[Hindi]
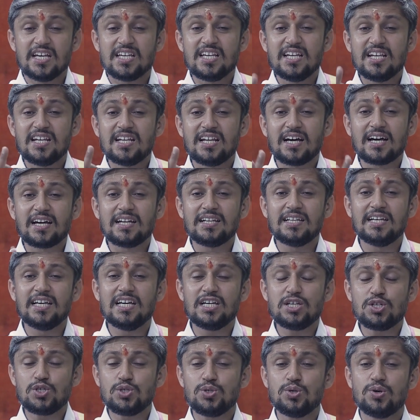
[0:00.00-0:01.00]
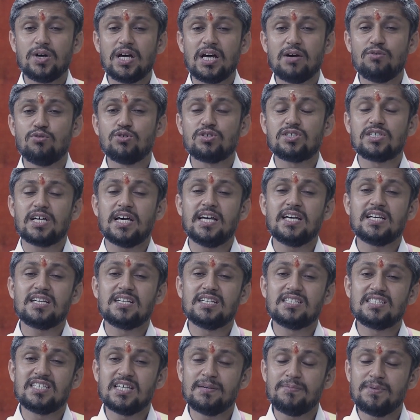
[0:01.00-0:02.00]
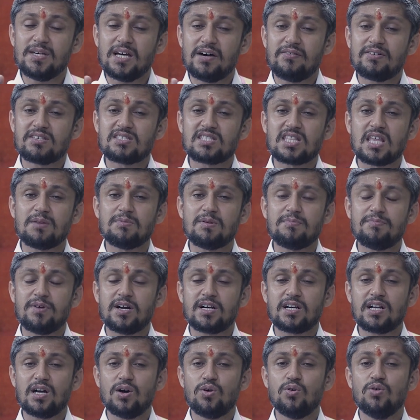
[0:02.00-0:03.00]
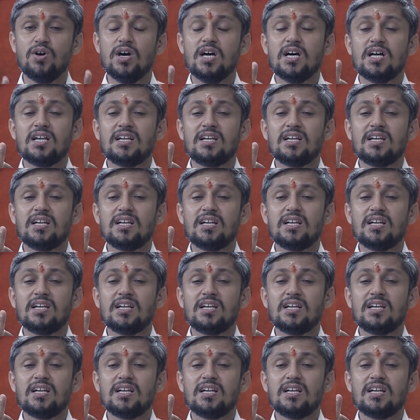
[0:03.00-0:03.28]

कि लग्नेश जो है वो चाहे किसी भी अवस्था में बैठा हो